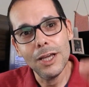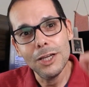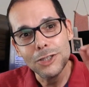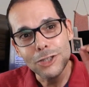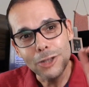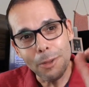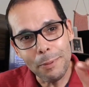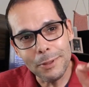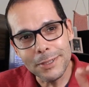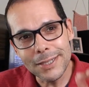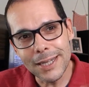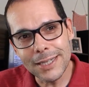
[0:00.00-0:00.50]

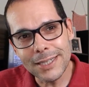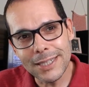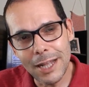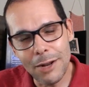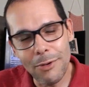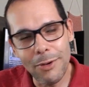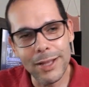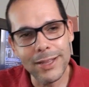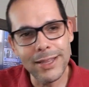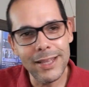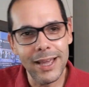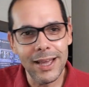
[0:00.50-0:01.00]
Só para vocês
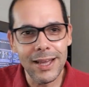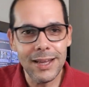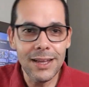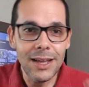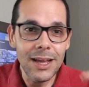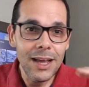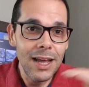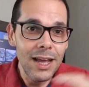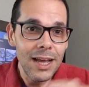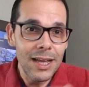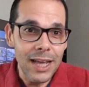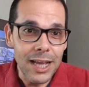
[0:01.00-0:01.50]
terem uma ideia,
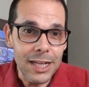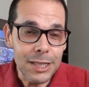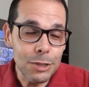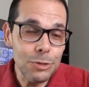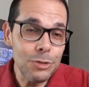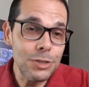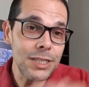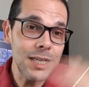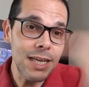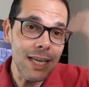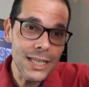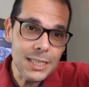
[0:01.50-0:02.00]
entre
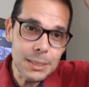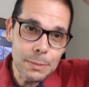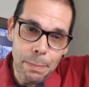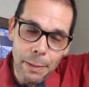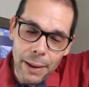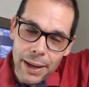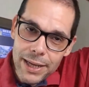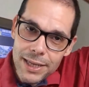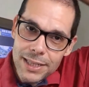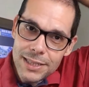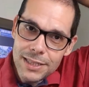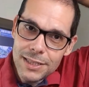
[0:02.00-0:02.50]
os 15
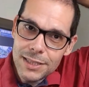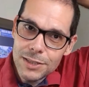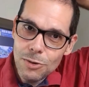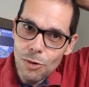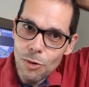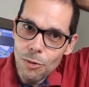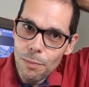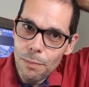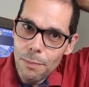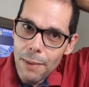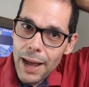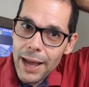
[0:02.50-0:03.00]
países
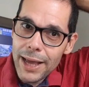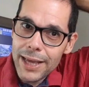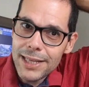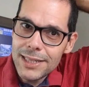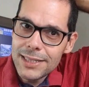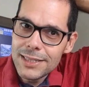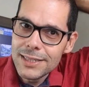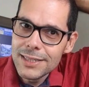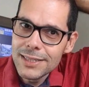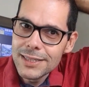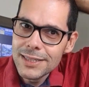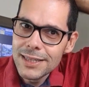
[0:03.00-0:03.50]
com
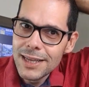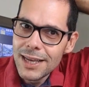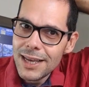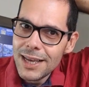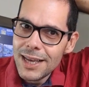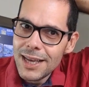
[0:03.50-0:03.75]
mais